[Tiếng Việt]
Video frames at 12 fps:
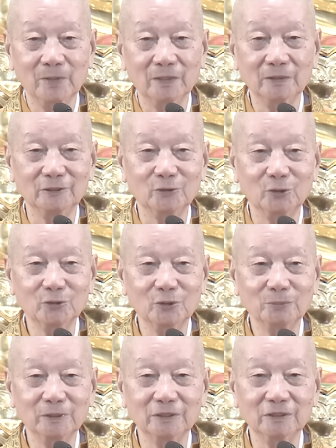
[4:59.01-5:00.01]
lời nói của
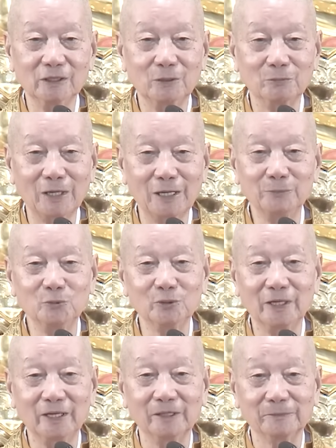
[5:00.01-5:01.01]
mình không ai muốn
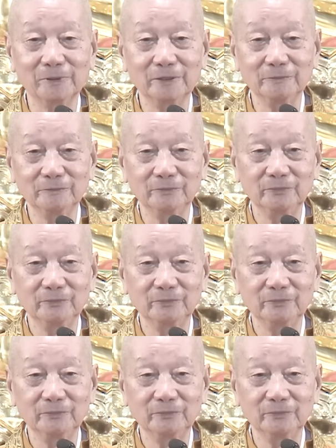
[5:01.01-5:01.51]
nghe, phải không?